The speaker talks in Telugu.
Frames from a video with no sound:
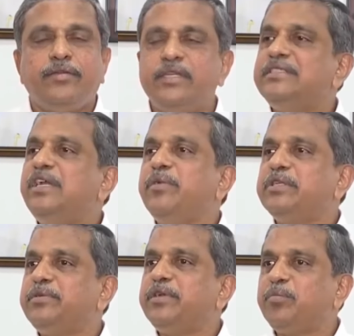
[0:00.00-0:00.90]
ఫీజు
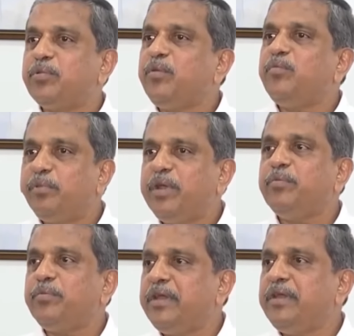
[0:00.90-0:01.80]
రీఎంబర్స్మెంట్ అప్పట్లో ముప్పై
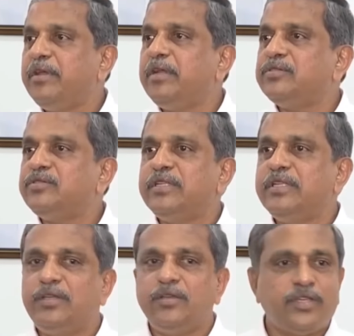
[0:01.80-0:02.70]
ముప్పై ఐదు వేలు
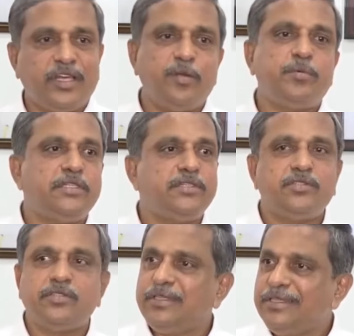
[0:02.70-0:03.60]
ఇస్తున్నది ఈరోజు హండ్రెడ్ పర్సెంట్
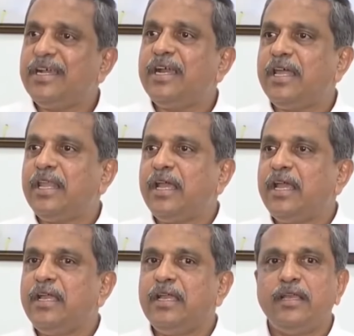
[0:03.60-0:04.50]
ఇస్తున్నది నిజం కాదా
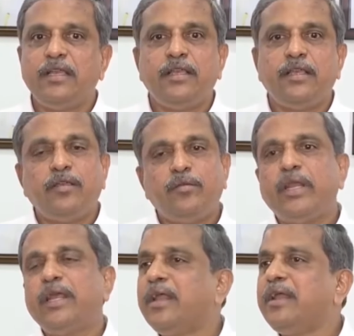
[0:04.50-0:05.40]

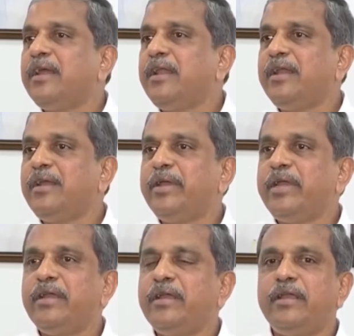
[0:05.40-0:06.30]
మరి ఎట్లా అడగలిగారా
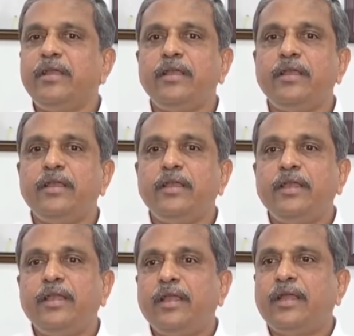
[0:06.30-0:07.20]

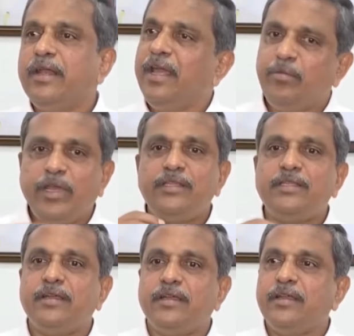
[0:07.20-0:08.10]
ఇక్కడ నేమ్
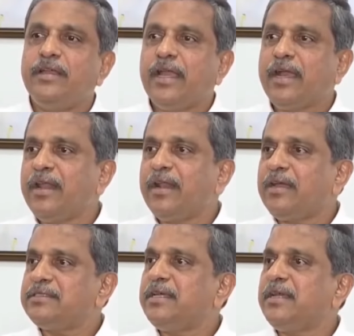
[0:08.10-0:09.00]
ఎనీథింగ్ ఎక్కడ
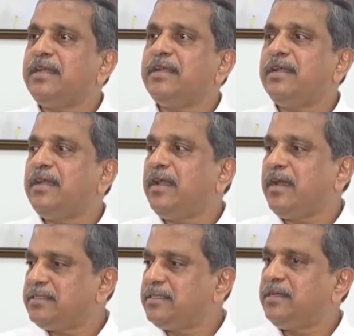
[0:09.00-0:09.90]
రాజశేఖర రెడ్డి గారి
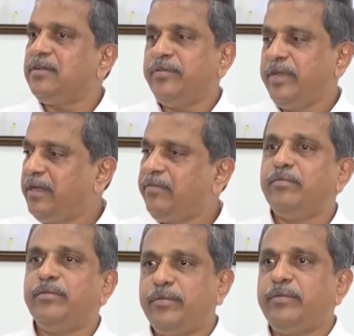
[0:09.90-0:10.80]
ఆశయాలు ఈయన
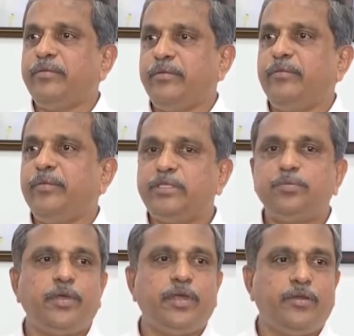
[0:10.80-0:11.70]

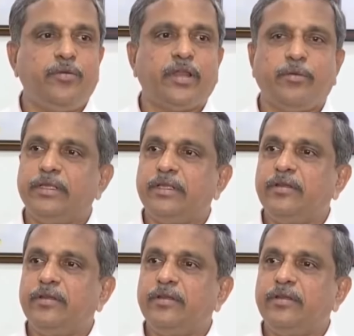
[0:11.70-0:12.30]
మర్చిపోయారు వెనక